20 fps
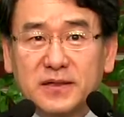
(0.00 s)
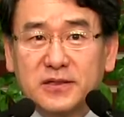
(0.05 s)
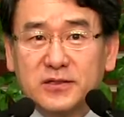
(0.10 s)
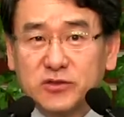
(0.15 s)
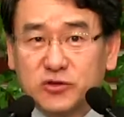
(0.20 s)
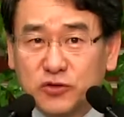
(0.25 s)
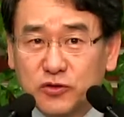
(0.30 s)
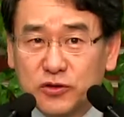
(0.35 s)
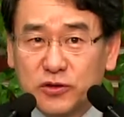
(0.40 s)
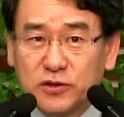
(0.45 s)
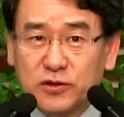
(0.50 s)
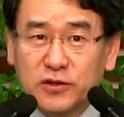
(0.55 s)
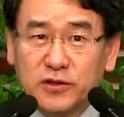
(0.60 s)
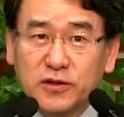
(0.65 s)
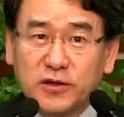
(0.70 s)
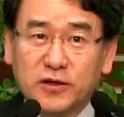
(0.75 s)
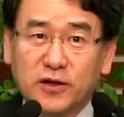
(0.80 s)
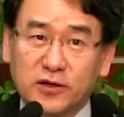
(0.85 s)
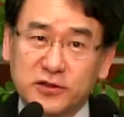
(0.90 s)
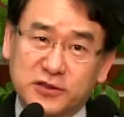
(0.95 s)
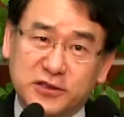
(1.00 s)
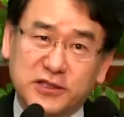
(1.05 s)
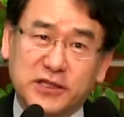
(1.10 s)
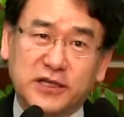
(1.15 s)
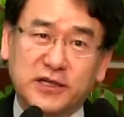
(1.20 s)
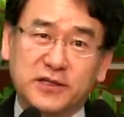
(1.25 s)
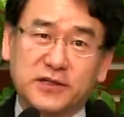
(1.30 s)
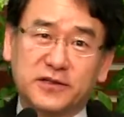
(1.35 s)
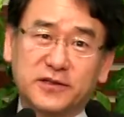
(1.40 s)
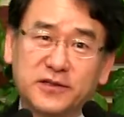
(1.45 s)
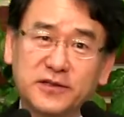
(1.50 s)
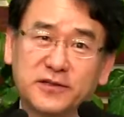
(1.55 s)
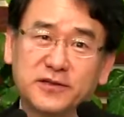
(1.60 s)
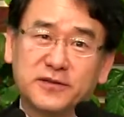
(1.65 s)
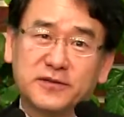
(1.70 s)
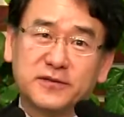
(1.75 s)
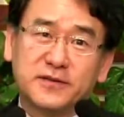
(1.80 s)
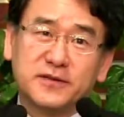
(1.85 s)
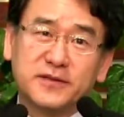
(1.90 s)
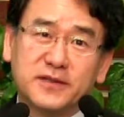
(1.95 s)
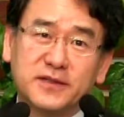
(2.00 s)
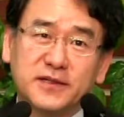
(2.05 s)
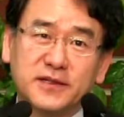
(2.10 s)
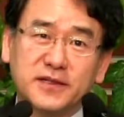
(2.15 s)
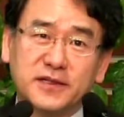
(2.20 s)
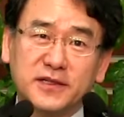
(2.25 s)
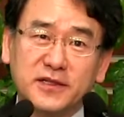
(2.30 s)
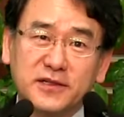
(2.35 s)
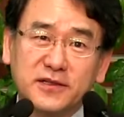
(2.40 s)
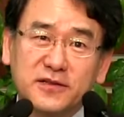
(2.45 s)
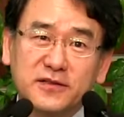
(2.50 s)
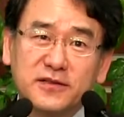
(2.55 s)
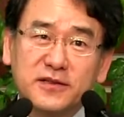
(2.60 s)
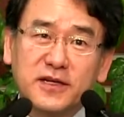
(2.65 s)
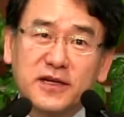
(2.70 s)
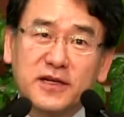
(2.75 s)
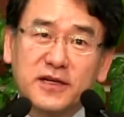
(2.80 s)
주여 어찌하여 이런